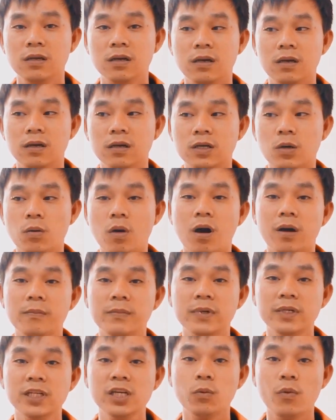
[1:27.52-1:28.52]
à, câu hỏi
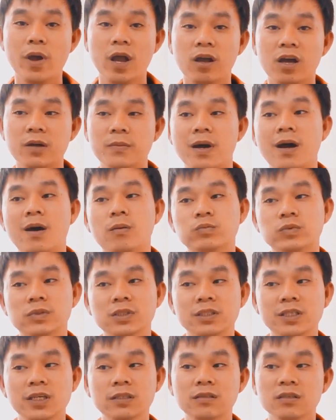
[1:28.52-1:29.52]
mà liên quan ngoài bài học
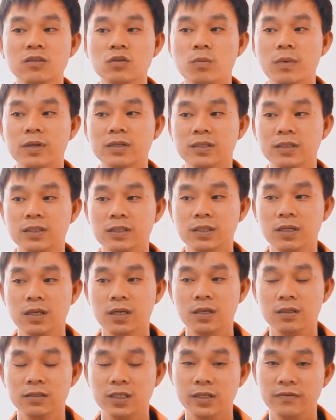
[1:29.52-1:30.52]
thì kiến thức của mình thì
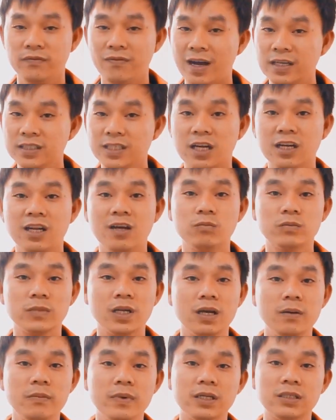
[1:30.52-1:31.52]
thì vẫn sẵn lòng
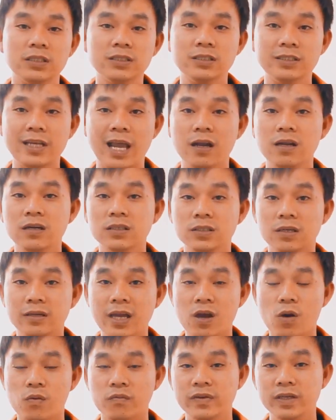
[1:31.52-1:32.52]
để mình trả lời cho
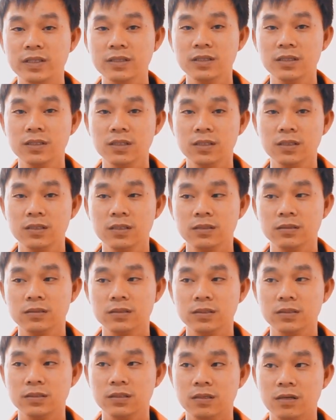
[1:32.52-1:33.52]
các học viên
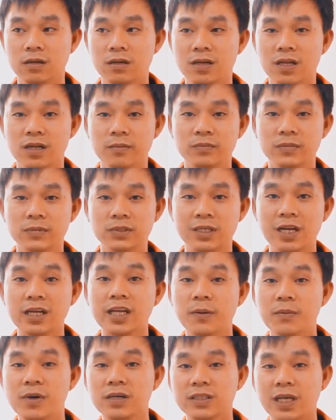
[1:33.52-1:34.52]
thì đó là mình
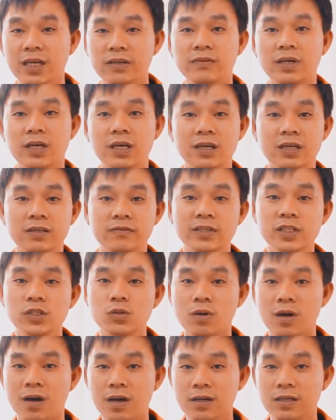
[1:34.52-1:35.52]
rất cảm ơn thầy về về
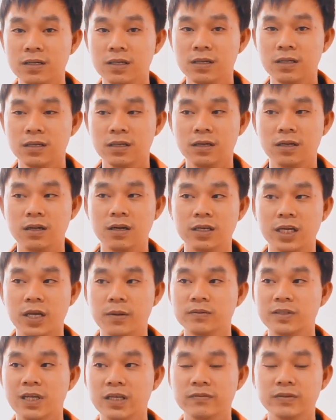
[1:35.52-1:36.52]
điều đó à,
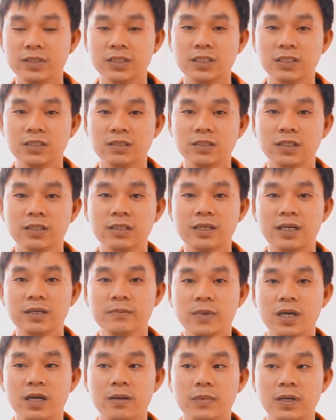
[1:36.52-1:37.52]
cảm ơn thầy về những
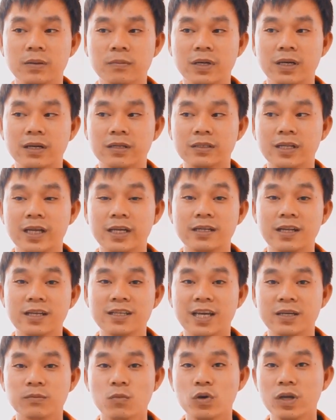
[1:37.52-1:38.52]
cái mà mà mà thầy đã
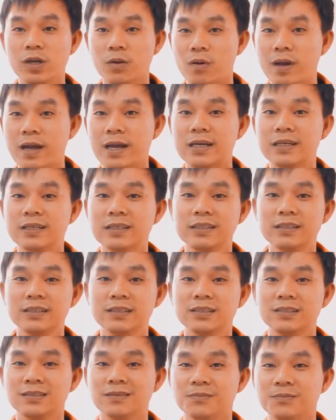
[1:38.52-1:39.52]
dạy bốn ngày qua
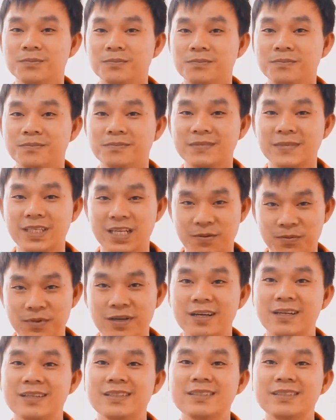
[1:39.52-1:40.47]
ừ, cảm